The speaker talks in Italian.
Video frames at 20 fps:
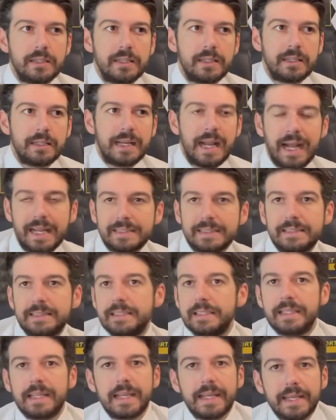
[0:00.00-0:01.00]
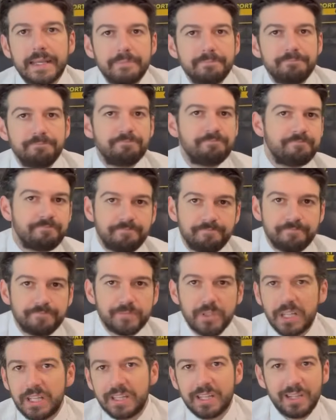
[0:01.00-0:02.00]
Gatti che
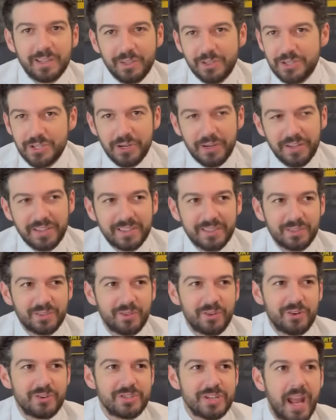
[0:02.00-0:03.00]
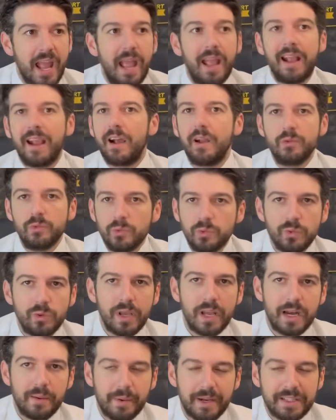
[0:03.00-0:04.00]
ogni tanto c'è, ogni tanto non c'è, Calulo
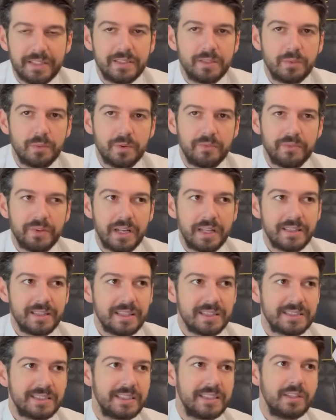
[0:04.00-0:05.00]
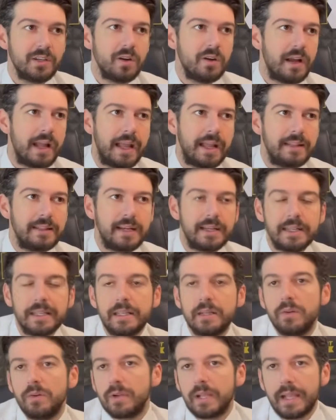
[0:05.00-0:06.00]
che era partito per fare il terzino e
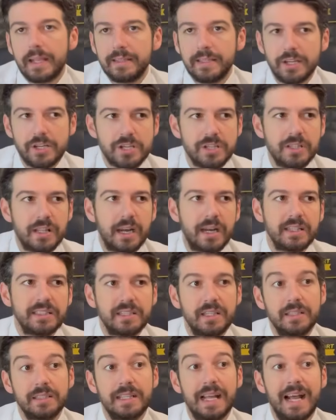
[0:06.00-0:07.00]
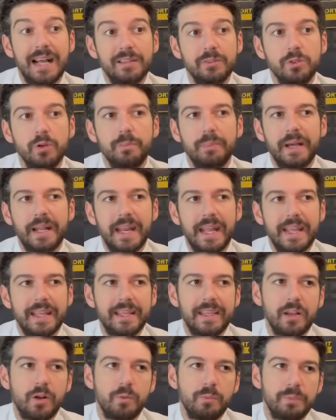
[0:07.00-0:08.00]
Danilo che da centrale sta dando
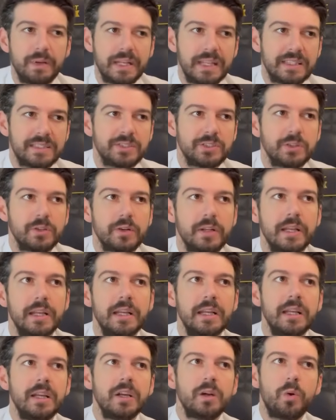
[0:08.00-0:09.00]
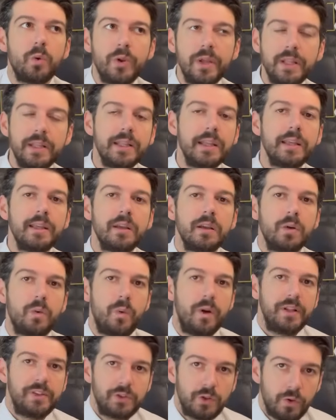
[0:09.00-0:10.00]
parecchie complicazioni. Quindi
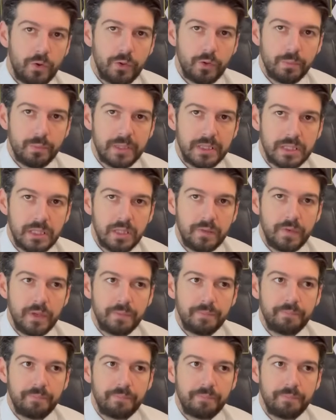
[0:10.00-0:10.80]
quali sono gli obiettivi?